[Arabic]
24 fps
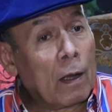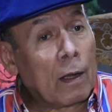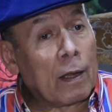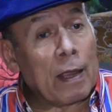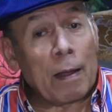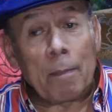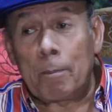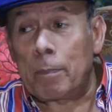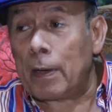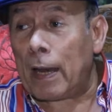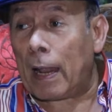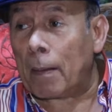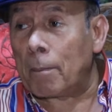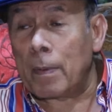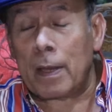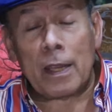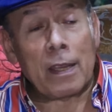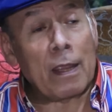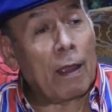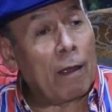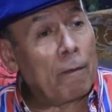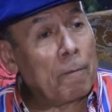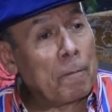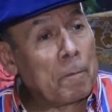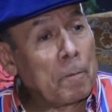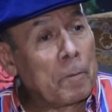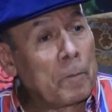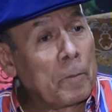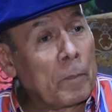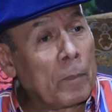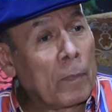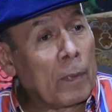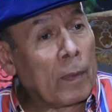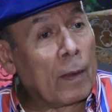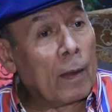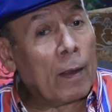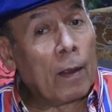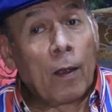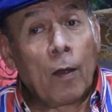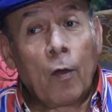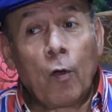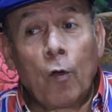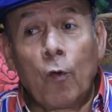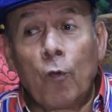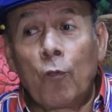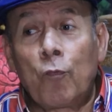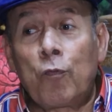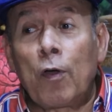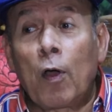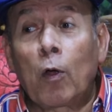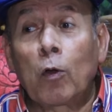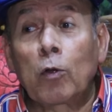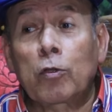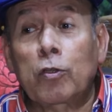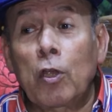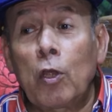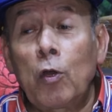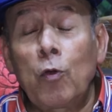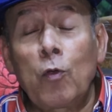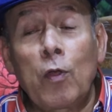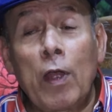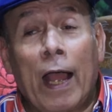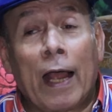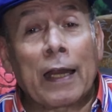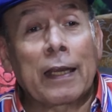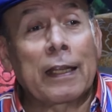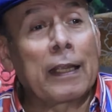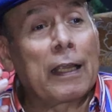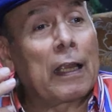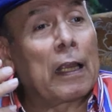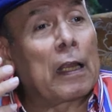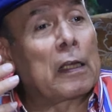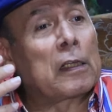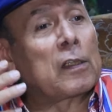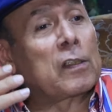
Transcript: كان بالعاميه فقلت له يعني